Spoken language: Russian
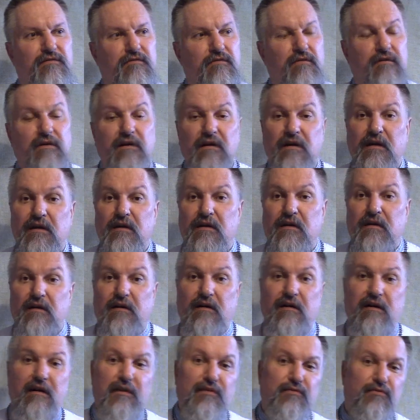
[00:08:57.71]
Но
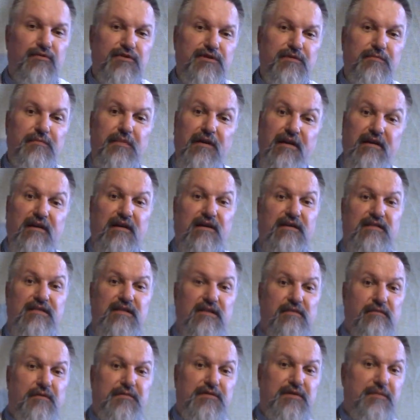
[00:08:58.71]
э, это очень
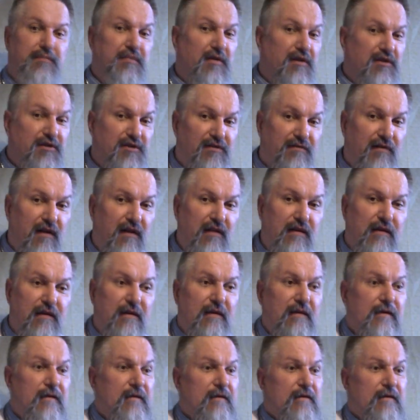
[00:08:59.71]
прекрасное вообще переживание.